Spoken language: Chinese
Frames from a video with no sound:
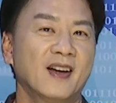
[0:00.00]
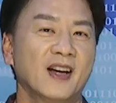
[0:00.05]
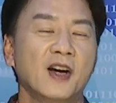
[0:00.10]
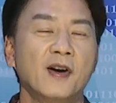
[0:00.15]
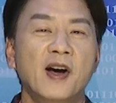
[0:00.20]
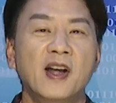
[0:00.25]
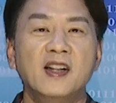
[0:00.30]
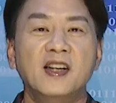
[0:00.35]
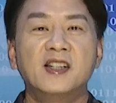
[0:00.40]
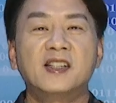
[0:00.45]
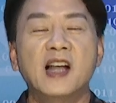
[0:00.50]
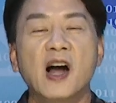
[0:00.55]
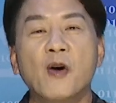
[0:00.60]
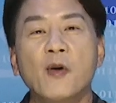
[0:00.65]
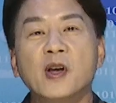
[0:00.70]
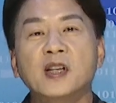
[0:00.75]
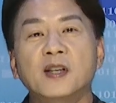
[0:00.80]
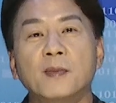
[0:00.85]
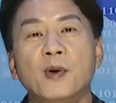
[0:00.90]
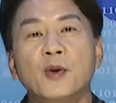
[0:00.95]
各位，你知道
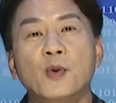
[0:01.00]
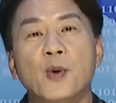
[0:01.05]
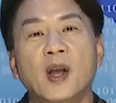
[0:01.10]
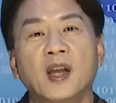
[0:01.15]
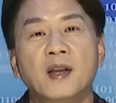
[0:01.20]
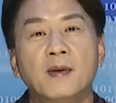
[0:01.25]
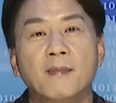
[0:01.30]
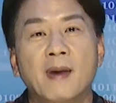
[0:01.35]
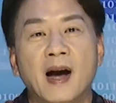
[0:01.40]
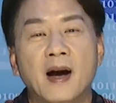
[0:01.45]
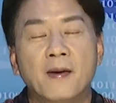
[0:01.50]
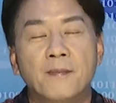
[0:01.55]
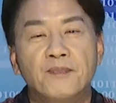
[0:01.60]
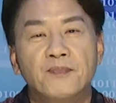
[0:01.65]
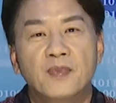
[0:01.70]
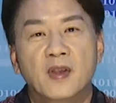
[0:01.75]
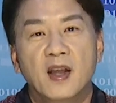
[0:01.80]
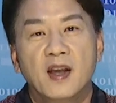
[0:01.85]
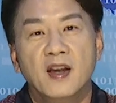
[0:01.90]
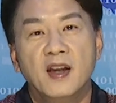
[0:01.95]
为什么原因吗？
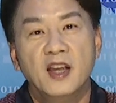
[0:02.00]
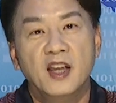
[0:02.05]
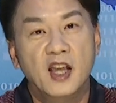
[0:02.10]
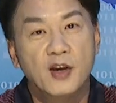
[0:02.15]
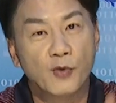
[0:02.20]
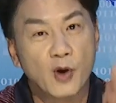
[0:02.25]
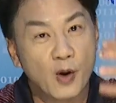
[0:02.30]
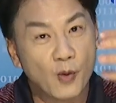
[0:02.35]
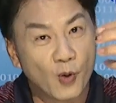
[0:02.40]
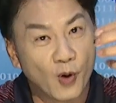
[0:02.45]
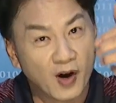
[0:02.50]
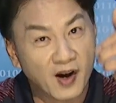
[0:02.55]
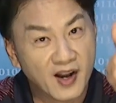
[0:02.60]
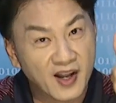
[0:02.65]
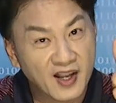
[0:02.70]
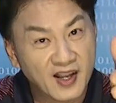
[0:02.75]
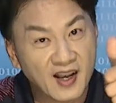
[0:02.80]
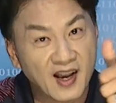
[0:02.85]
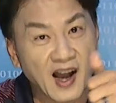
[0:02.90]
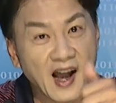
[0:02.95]
因为我
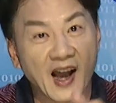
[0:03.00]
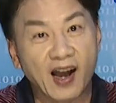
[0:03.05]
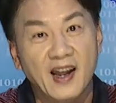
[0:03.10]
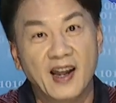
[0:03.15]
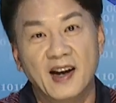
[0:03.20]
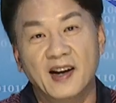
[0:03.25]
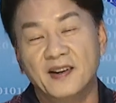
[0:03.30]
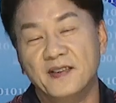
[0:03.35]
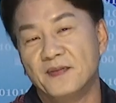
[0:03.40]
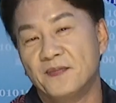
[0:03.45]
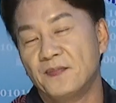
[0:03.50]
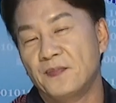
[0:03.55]
厉害啊！